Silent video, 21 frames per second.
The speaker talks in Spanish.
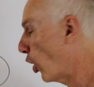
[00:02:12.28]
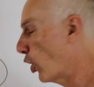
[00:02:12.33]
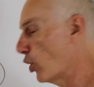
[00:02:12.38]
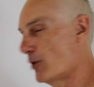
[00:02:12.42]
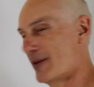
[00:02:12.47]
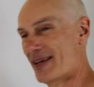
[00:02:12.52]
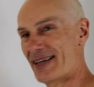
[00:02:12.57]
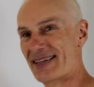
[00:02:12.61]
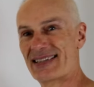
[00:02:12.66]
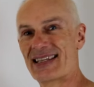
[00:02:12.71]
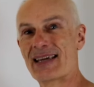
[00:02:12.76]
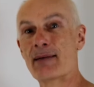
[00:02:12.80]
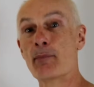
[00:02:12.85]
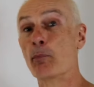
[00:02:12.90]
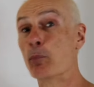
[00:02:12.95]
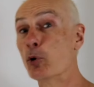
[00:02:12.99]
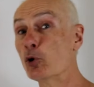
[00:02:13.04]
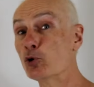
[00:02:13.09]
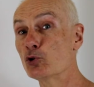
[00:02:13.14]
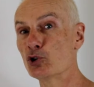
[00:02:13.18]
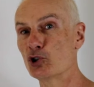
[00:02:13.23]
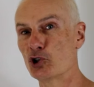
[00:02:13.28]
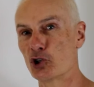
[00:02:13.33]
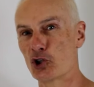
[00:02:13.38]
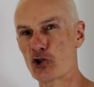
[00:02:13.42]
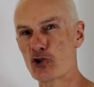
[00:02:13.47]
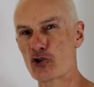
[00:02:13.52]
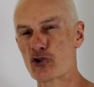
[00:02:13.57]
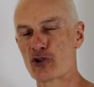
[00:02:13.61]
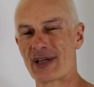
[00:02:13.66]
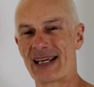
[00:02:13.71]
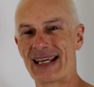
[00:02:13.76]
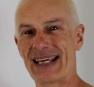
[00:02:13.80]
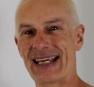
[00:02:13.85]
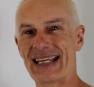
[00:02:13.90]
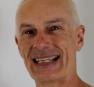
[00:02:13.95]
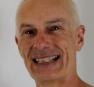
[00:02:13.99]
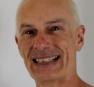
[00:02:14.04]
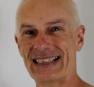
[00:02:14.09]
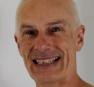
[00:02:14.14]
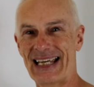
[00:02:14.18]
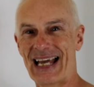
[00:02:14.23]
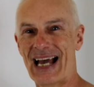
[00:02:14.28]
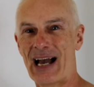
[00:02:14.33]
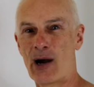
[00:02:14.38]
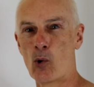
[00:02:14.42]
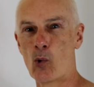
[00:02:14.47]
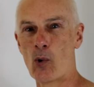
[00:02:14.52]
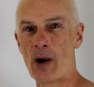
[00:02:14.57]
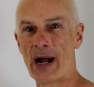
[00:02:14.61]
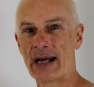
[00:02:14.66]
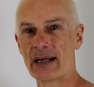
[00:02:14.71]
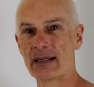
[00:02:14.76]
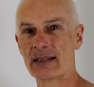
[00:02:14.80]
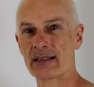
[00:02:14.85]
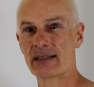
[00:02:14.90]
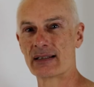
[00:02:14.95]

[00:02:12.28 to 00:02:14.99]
o desde puntos de agua,